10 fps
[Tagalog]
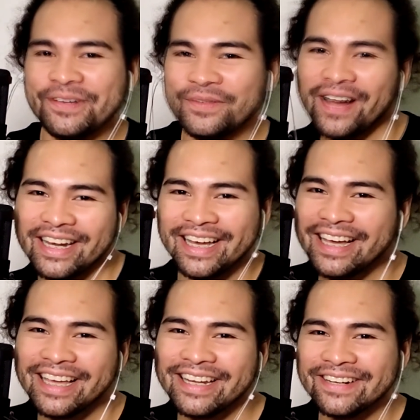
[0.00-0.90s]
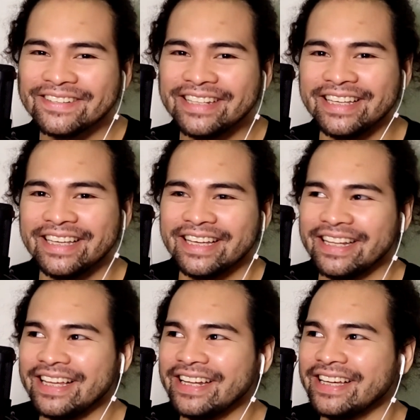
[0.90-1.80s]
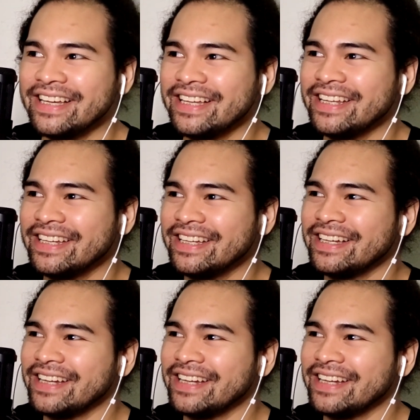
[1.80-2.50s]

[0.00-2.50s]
one night only, na na na na.